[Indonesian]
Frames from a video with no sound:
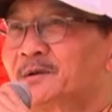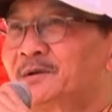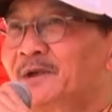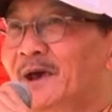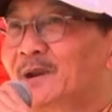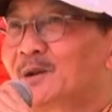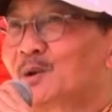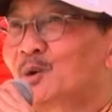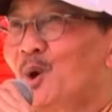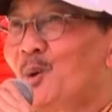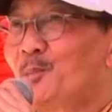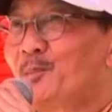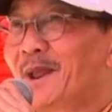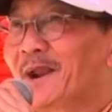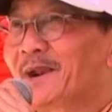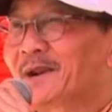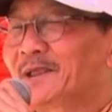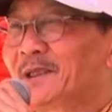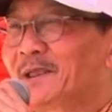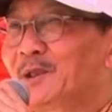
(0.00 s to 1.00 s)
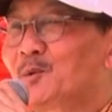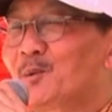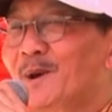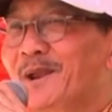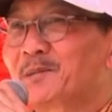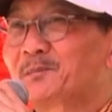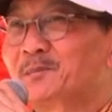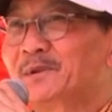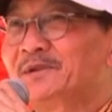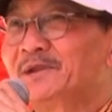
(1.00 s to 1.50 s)
Dan global
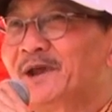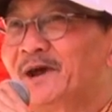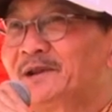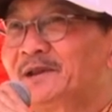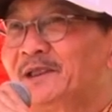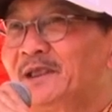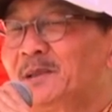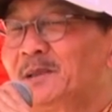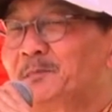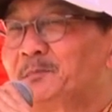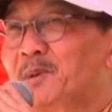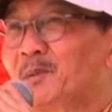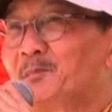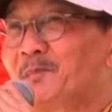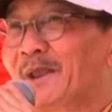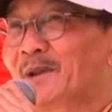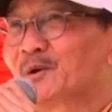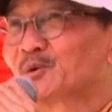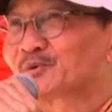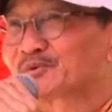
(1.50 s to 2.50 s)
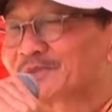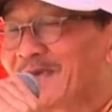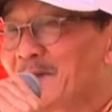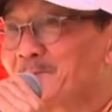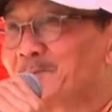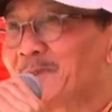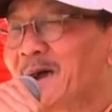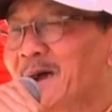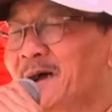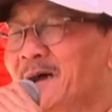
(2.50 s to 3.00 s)
Ikhwan menjadi pemain
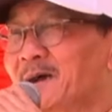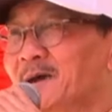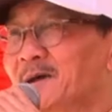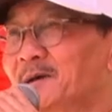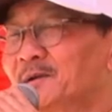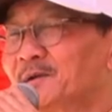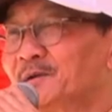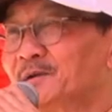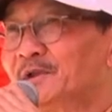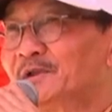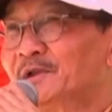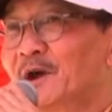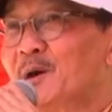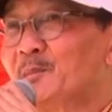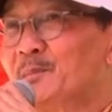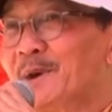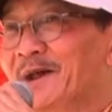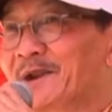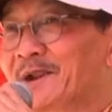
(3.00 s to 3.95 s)
utama di Jawa